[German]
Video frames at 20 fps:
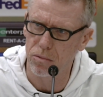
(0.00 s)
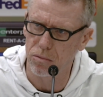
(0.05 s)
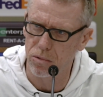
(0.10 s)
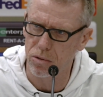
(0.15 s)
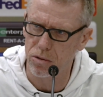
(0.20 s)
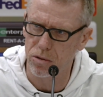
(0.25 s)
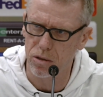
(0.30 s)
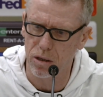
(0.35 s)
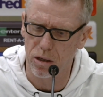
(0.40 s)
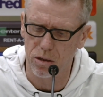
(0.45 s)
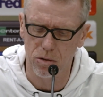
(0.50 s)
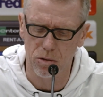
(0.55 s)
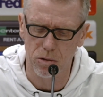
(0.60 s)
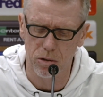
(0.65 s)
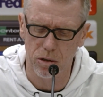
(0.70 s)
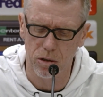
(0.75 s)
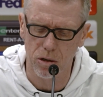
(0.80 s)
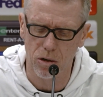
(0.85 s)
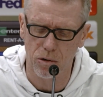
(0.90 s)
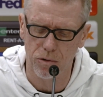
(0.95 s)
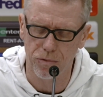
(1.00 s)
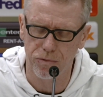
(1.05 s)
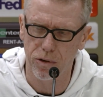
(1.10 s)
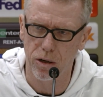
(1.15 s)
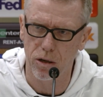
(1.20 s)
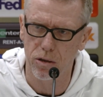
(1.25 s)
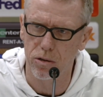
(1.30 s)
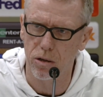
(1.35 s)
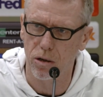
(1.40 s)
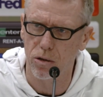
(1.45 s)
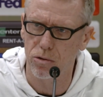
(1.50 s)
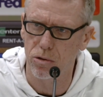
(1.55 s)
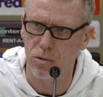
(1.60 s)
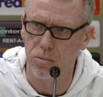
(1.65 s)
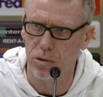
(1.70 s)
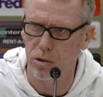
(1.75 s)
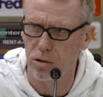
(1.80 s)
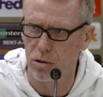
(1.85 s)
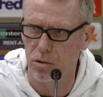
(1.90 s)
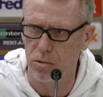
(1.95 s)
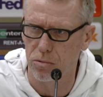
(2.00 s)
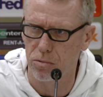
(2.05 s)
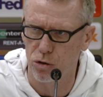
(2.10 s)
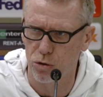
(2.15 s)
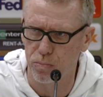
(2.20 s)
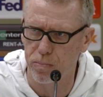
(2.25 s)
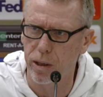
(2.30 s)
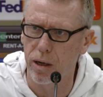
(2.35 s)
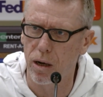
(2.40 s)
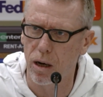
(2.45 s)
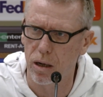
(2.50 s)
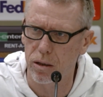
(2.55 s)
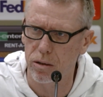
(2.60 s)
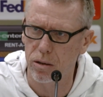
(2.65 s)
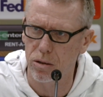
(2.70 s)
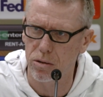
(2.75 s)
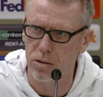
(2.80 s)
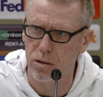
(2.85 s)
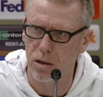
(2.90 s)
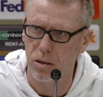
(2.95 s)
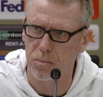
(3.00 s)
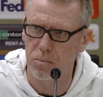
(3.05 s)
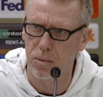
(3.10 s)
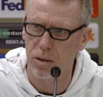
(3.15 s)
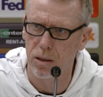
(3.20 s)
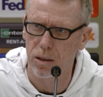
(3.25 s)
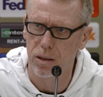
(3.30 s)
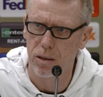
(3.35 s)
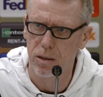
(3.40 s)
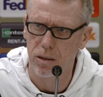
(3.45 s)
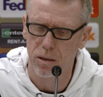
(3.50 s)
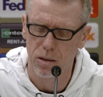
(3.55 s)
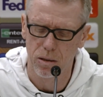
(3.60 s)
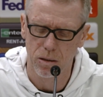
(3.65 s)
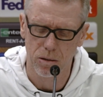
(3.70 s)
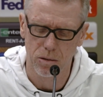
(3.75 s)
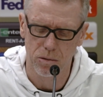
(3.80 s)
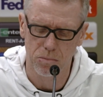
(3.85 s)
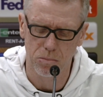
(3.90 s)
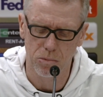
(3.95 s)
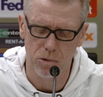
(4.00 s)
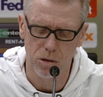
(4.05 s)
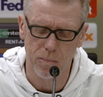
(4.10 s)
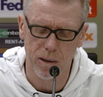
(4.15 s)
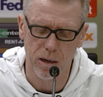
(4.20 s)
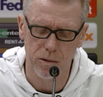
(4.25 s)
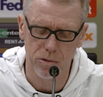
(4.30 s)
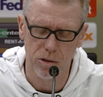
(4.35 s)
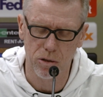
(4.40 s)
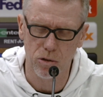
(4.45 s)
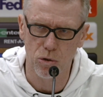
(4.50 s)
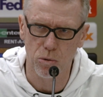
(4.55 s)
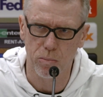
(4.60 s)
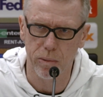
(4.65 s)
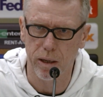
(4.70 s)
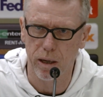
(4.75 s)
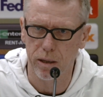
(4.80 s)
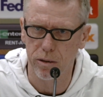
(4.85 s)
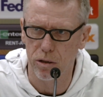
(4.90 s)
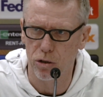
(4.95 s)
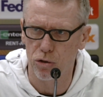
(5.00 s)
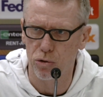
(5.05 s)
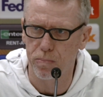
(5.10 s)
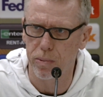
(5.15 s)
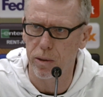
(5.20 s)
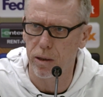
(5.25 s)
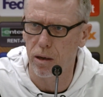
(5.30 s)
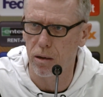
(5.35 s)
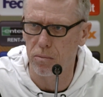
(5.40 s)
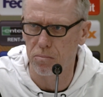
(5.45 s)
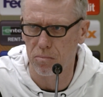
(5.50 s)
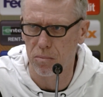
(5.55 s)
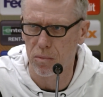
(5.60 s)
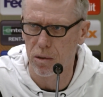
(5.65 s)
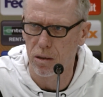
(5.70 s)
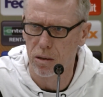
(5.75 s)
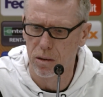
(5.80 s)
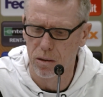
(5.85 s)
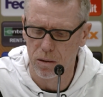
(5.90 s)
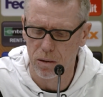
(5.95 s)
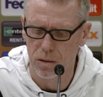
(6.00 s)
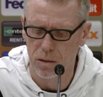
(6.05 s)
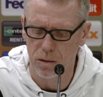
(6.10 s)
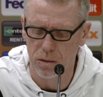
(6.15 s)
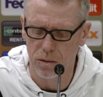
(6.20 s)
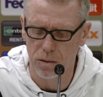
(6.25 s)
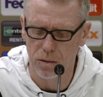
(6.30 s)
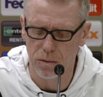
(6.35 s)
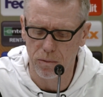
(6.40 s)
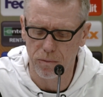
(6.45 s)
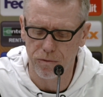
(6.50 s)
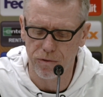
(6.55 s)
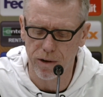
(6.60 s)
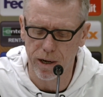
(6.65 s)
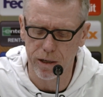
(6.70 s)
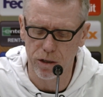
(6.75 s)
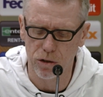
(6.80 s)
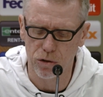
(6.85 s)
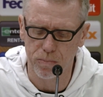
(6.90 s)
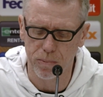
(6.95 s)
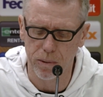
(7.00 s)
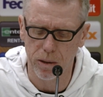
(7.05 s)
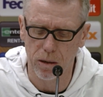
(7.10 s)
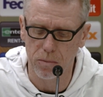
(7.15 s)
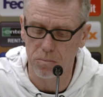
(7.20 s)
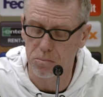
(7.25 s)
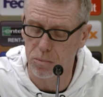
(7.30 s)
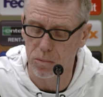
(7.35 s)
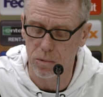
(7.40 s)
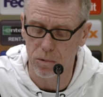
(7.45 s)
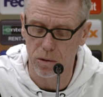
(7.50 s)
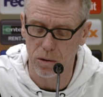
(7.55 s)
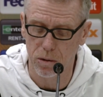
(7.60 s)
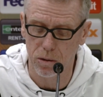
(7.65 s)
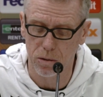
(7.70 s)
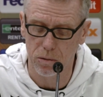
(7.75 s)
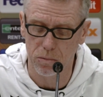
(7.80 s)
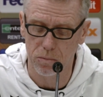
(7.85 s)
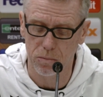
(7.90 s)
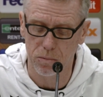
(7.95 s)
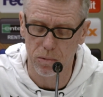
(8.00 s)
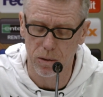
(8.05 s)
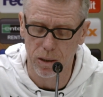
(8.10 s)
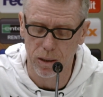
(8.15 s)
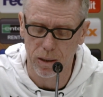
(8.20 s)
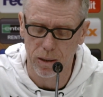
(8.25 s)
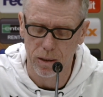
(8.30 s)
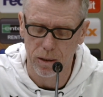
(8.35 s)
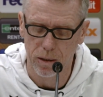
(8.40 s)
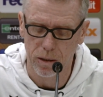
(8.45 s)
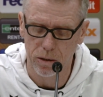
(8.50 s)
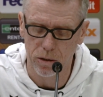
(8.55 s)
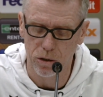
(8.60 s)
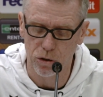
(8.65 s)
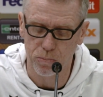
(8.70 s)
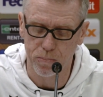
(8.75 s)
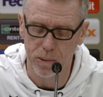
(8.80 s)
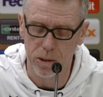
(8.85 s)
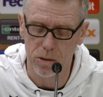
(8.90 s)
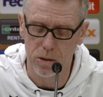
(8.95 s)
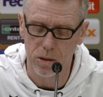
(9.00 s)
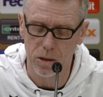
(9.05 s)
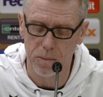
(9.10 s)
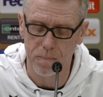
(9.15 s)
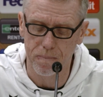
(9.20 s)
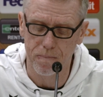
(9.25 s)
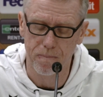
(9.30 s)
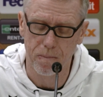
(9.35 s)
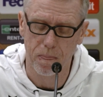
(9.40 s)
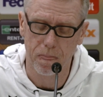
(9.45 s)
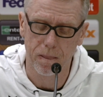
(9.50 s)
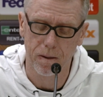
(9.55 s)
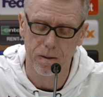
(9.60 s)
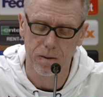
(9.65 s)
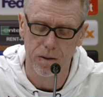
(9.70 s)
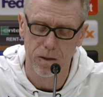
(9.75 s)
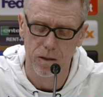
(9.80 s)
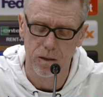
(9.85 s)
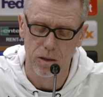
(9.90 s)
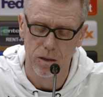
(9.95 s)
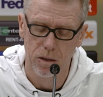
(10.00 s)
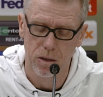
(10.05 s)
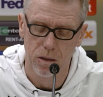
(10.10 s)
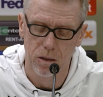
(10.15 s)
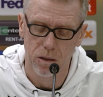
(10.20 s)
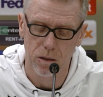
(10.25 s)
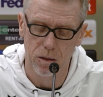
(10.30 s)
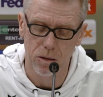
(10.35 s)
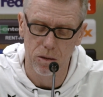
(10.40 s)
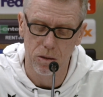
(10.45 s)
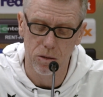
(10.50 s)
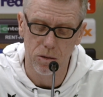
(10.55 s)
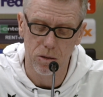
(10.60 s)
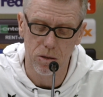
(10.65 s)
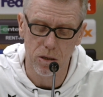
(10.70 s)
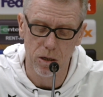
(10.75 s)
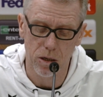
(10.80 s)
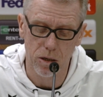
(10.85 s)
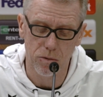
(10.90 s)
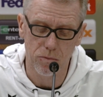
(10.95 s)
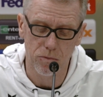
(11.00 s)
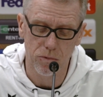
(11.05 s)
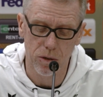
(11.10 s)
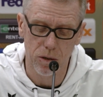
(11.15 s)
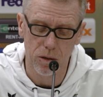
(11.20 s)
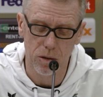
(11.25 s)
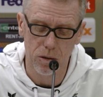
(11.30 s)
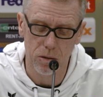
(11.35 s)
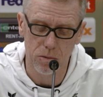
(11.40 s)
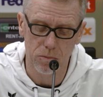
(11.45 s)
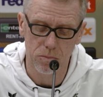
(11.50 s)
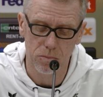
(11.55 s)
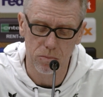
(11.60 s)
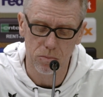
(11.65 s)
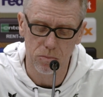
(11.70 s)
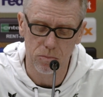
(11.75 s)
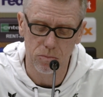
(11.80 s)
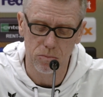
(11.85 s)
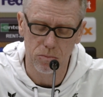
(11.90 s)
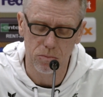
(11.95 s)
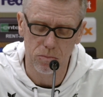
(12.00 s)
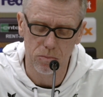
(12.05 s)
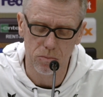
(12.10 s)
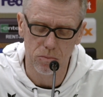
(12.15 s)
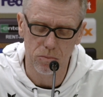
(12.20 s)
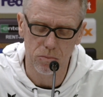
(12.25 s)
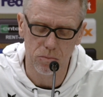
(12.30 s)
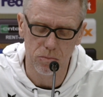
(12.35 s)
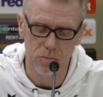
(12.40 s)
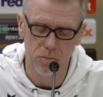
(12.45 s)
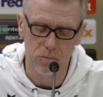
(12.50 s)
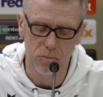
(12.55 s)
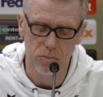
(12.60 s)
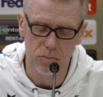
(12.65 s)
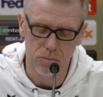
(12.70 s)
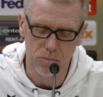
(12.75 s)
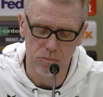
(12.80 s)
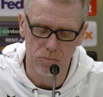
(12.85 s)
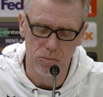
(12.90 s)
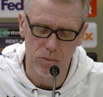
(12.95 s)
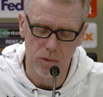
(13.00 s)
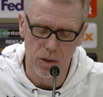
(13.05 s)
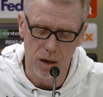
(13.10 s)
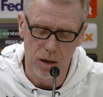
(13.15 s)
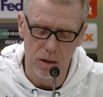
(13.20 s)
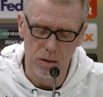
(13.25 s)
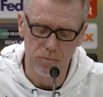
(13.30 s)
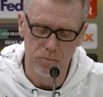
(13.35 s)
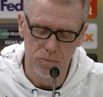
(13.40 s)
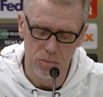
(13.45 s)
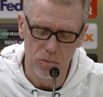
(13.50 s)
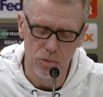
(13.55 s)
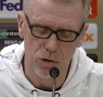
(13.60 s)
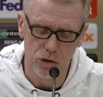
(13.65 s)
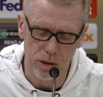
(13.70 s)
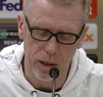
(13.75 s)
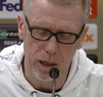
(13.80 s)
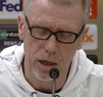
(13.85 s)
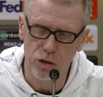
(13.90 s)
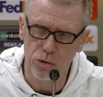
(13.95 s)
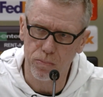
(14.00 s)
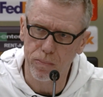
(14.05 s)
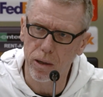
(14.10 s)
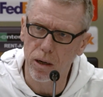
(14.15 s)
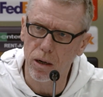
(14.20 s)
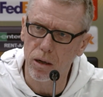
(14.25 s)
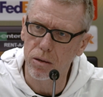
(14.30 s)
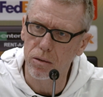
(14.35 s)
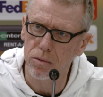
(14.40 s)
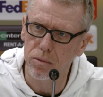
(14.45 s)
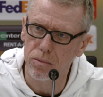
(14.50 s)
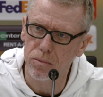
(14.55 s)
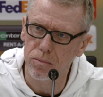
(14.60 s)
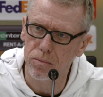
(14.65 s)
Das sagt natürlich auch vieles aus über die Spielart, die sie haben. Normalerweise ein dominantes Spiel, äh, ein feines Spiel. In der, in der Spitze äh, sehen wir mm, ja, schnelle Spieler.